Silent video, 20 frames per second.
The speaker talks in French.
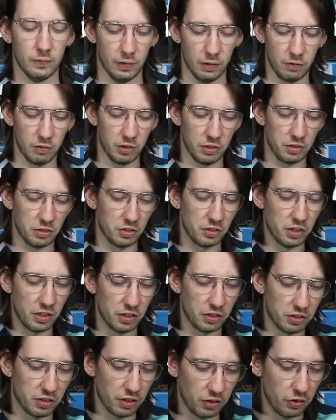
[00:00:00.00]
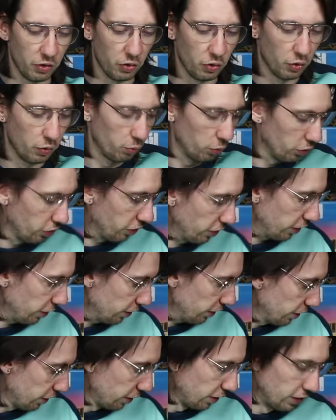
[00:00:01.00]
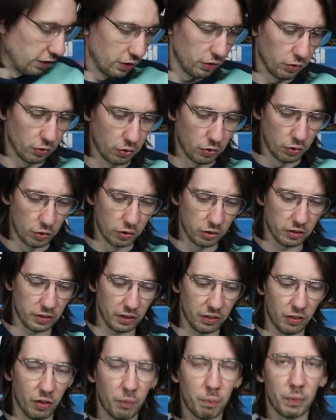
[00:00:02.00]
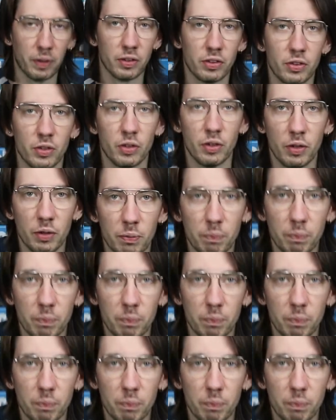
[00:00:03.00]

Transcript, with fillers: Et voilà ce que ça donne monté. Donc le starter pack euh,